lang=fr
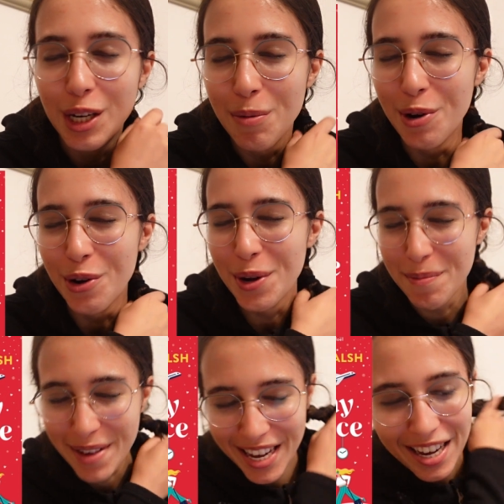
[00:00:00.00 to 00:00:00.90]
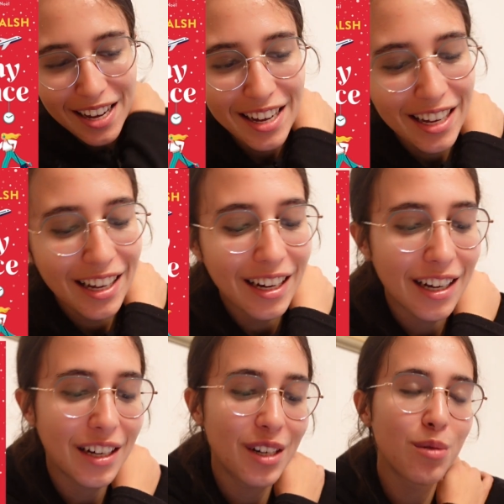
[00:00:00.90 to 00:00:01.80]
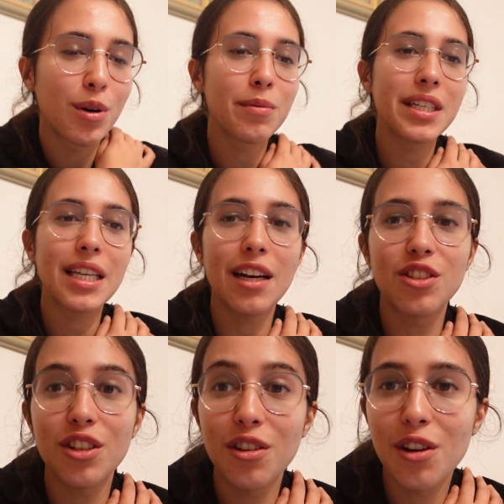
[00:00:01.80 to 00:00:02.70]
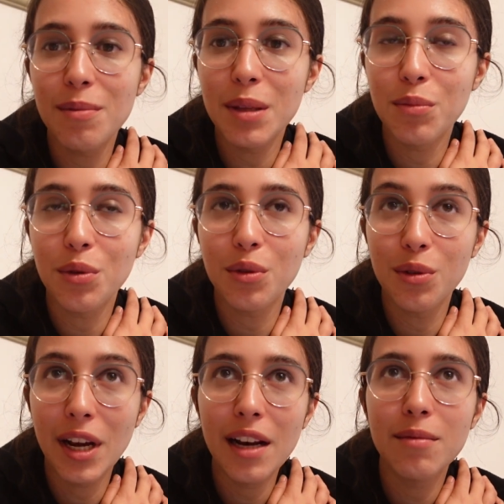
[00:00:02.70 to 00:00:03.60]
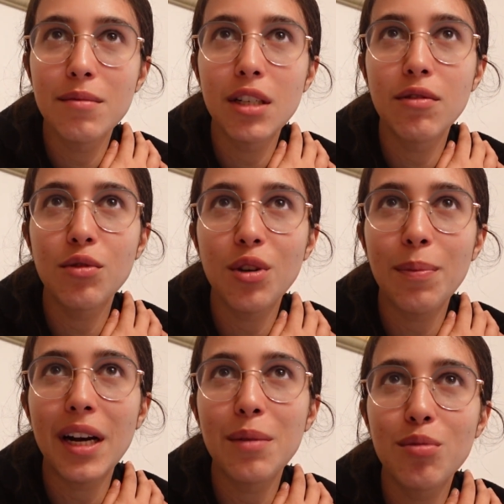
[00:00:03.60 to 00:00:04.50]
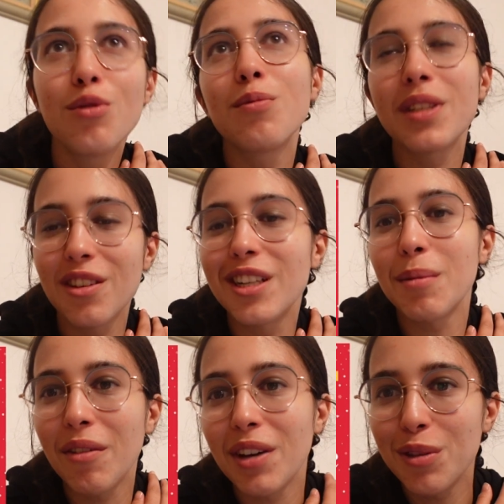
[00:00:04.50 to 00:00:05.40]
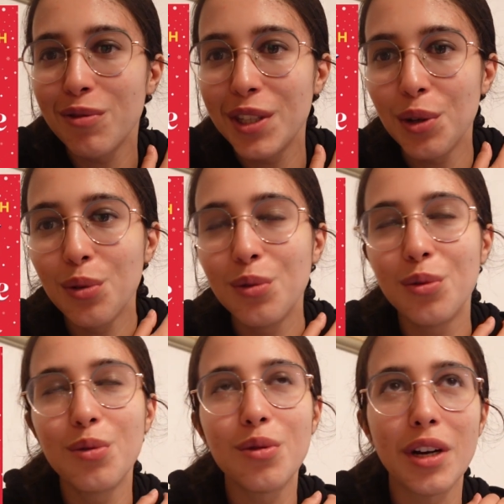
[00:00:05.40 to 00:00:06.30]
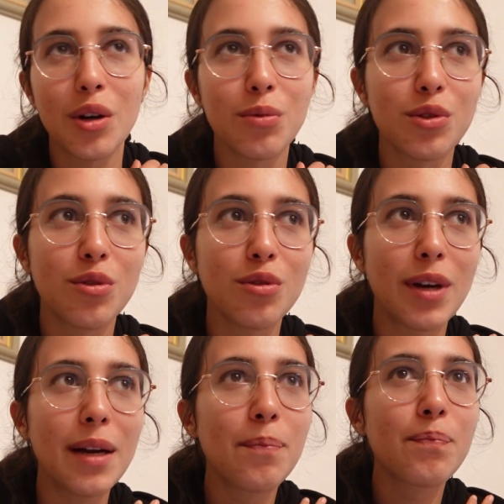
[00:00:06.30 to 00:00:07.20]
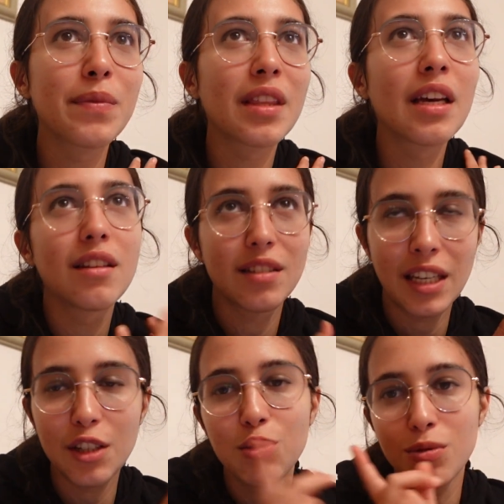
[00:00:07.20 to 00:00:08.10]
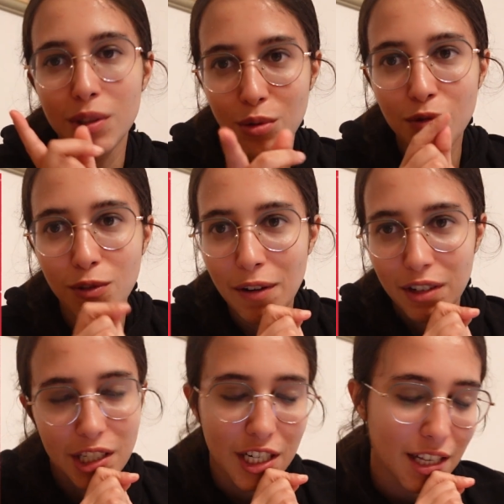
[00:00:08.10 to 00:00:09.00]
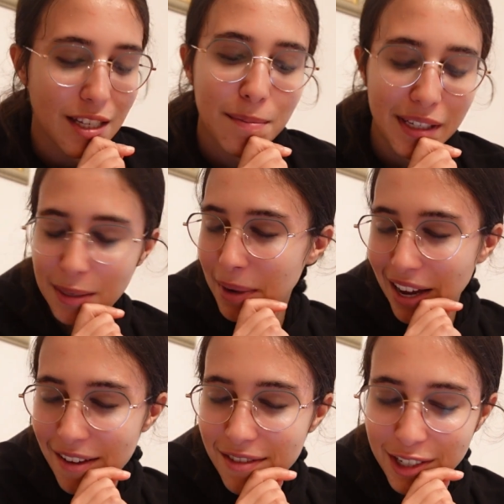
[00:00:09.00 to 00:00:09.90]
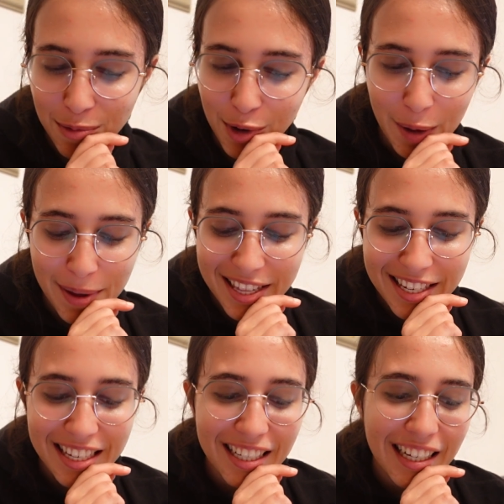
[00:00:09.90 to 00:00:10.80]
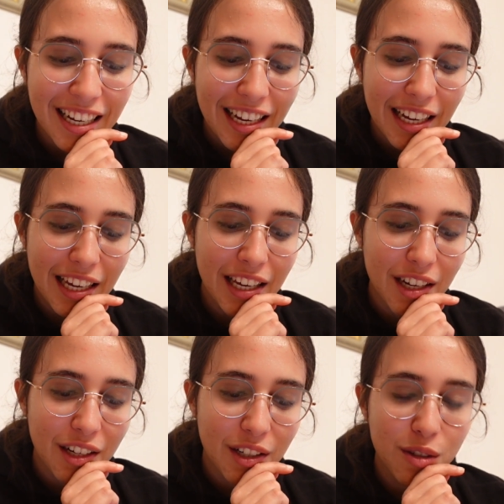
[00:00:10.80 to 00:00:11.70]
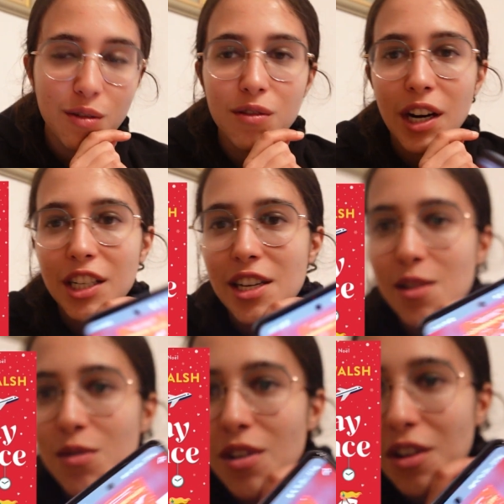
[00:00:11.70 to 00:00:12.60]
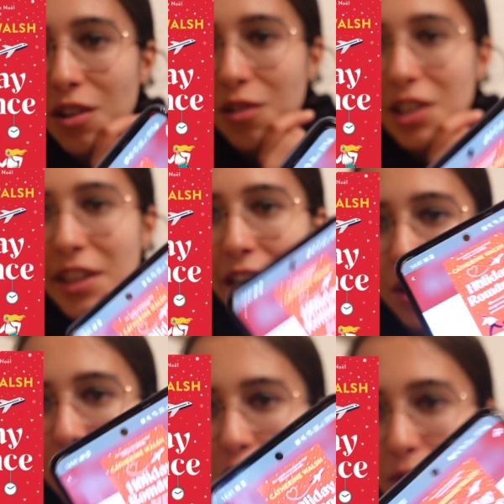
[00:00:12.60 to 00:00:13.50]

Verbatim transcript: j'ai beaucoup aimé. Euh, le premier, c'est un gentleman pour Noël, mais je vais vous en parler plus parce que j'aimerais faire une vidéo du coup sur les romances de Noël. Ça, je suis sûre de vous l'avoir déjà dit, mais c'est pas grave, je me répète. Et euh, du coup, voilà, j'ai lu euh, Holiday Romance